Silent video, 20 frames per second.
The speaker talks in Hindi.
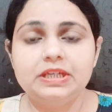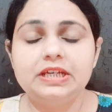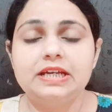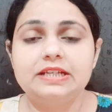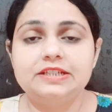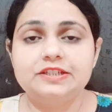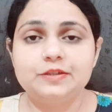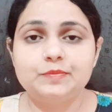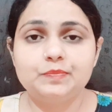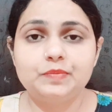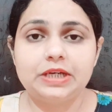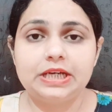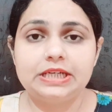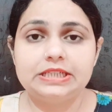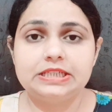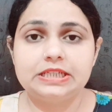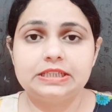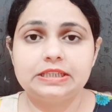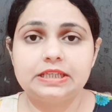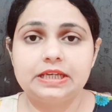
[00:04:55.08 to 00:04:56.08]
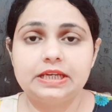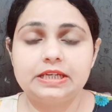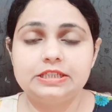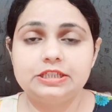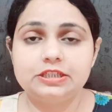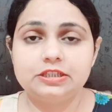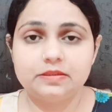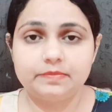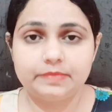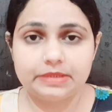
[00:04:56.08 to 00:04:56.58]
में कैल्शियम पाया जाता है
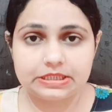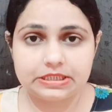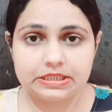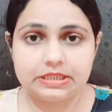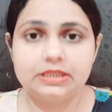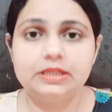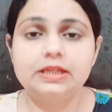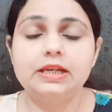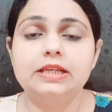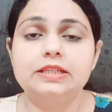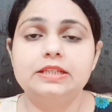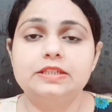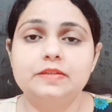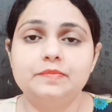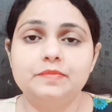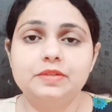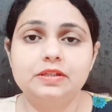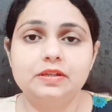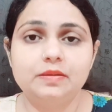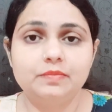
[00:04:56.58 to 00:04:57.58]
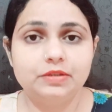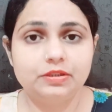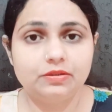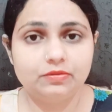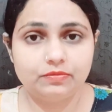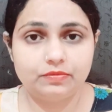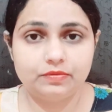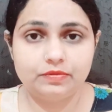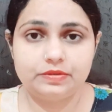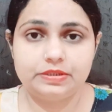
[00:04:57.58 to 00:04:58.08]
जिससे बच्चे की कैल्शियम की कमी
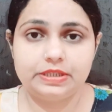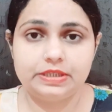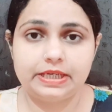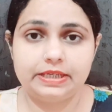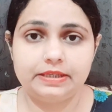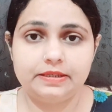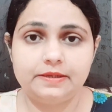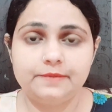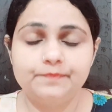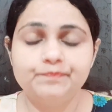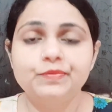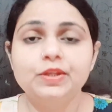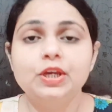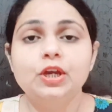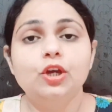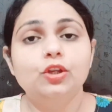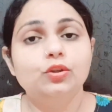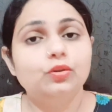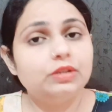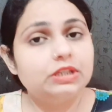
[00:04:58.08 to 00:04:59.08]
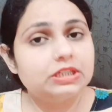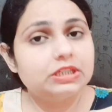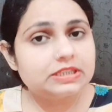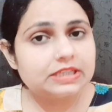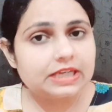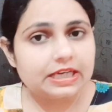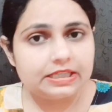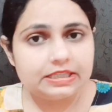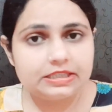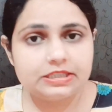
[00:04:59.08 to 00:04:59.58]
दूर हो जाएगी तो ये
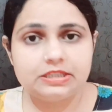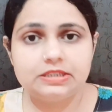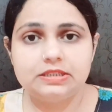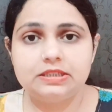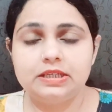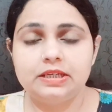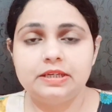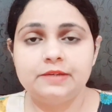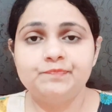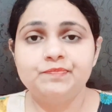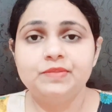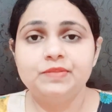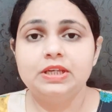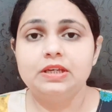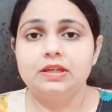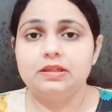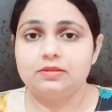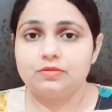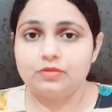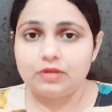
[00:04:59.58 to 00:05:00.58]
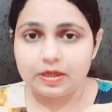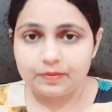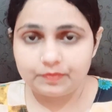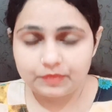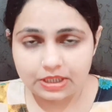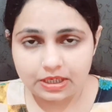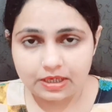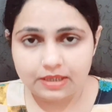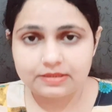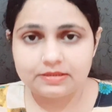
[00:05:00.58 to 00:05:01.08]
सारी चीज़ें हैं इसको आप
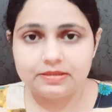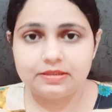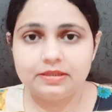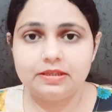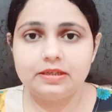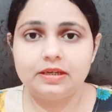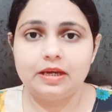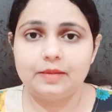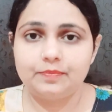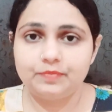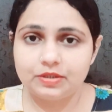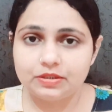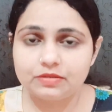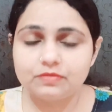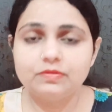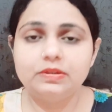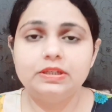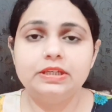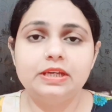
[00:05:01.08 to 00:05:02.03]
ध्यान से आपने सुन